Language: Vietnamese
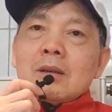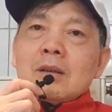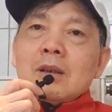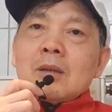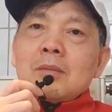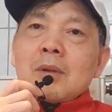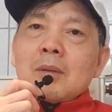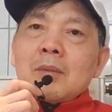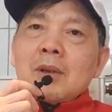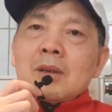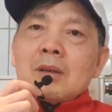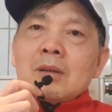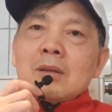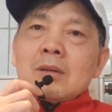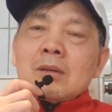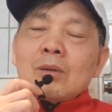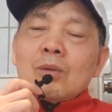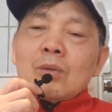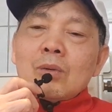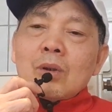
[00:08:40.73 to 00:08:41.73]
nhưng mà
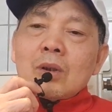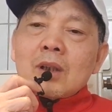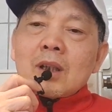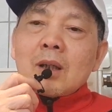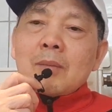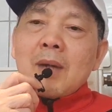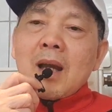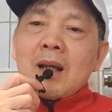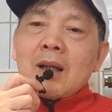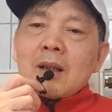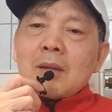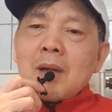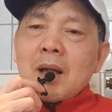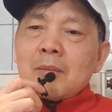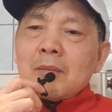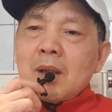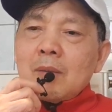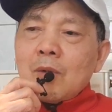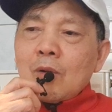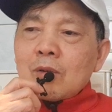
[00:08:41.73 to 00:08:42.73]
mình luôn nói với các bạn là các
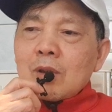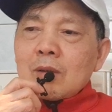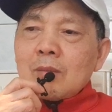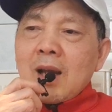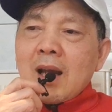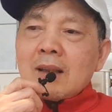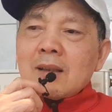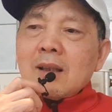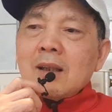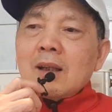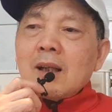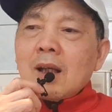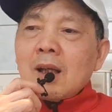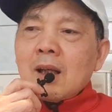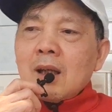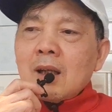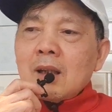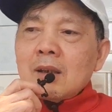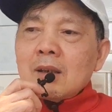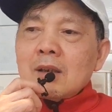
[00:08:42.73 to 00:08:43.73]
bạn B1 các bạn chỉ
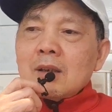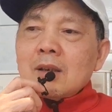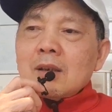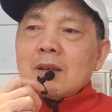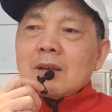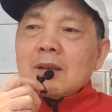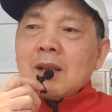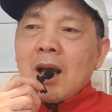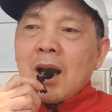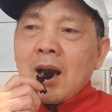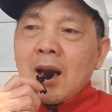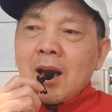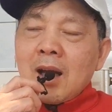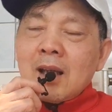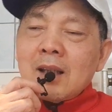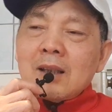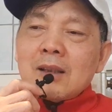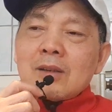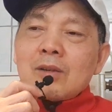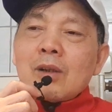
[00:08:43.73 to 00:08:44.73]
là
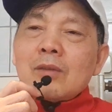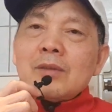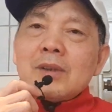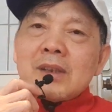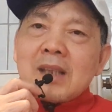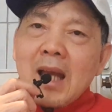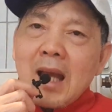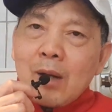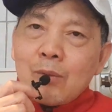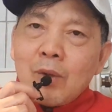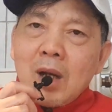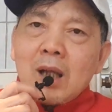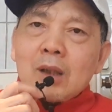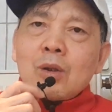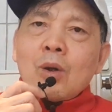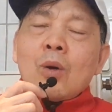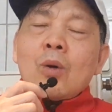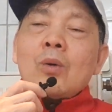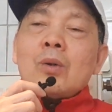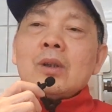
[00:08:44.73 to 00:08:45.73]
để có visa qua
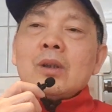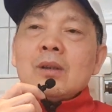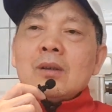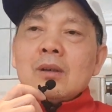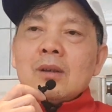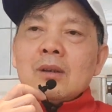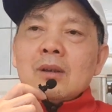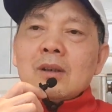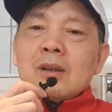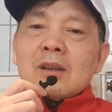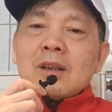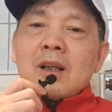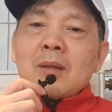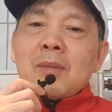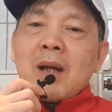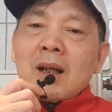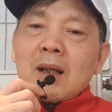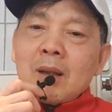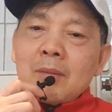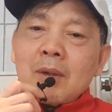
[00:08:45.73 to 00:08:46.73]
thôi các
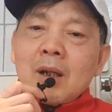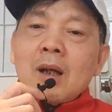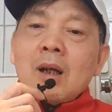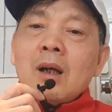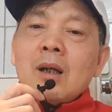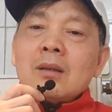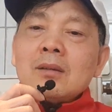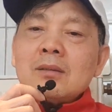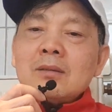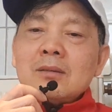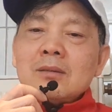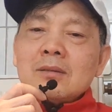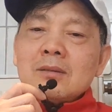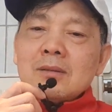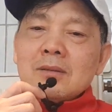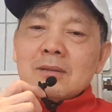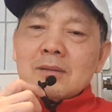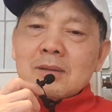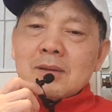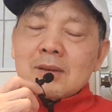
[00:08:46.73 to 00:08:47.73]
bạn làm ơn
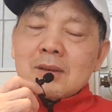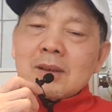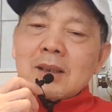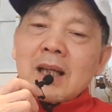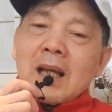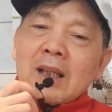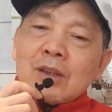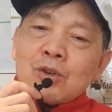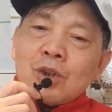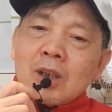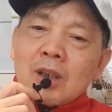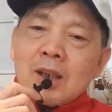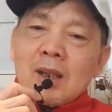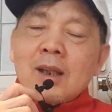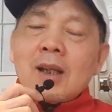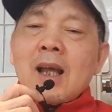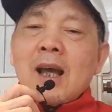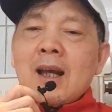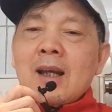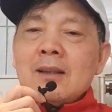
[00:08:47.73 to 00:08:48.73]
hãy suy
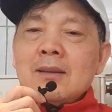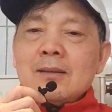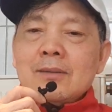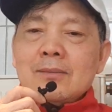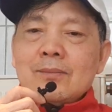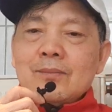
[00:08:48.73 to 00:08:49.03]
nghĩ lại